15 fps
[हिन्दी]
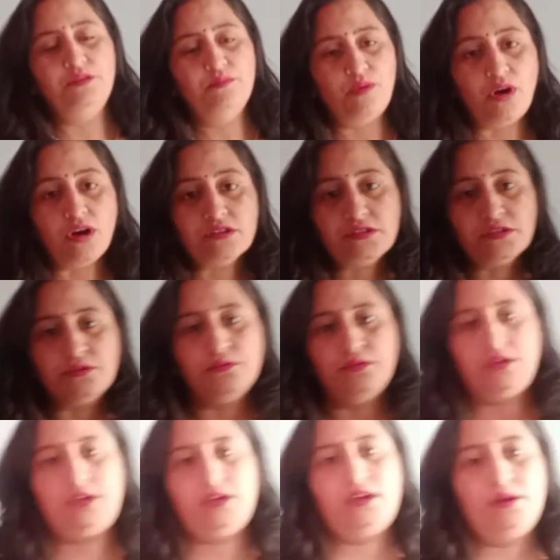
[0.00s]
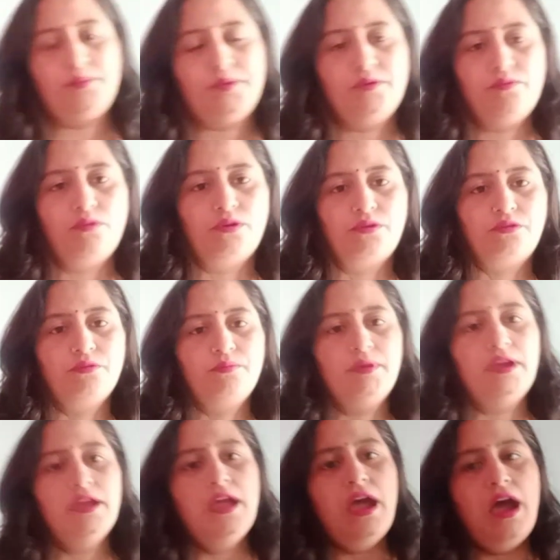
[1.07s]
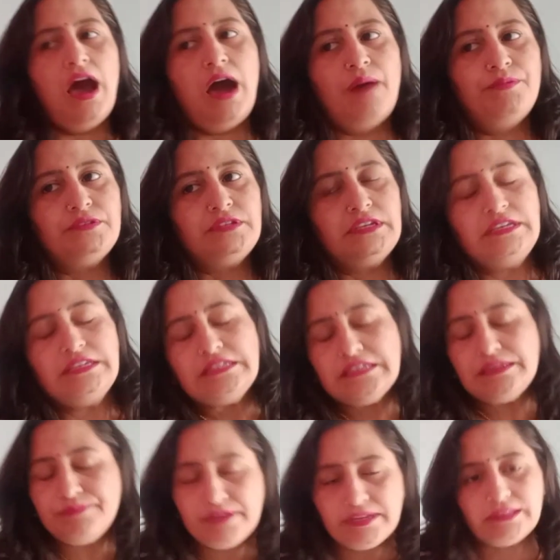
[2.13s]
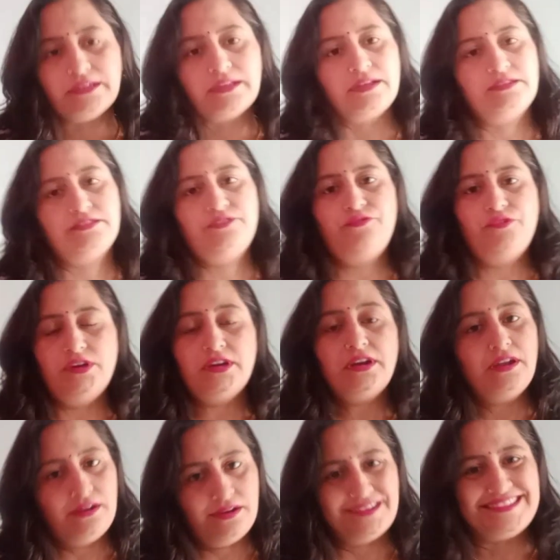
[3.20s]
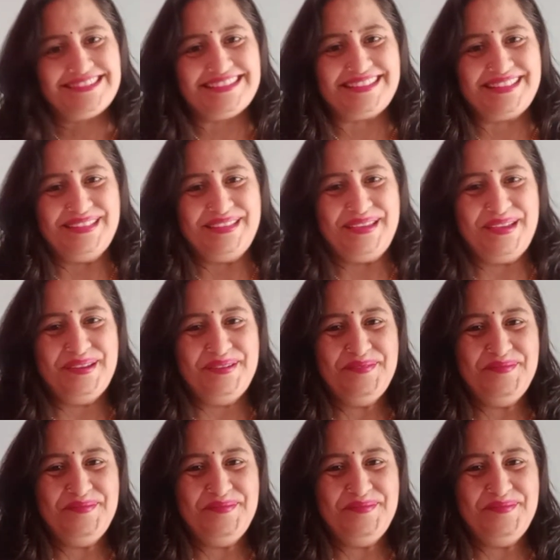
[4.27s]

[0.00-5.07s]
बहुत ज़रूरी है आपके वार्ड्रोब में आप उसे किसी भी तरह से वेयर कर सकती हैं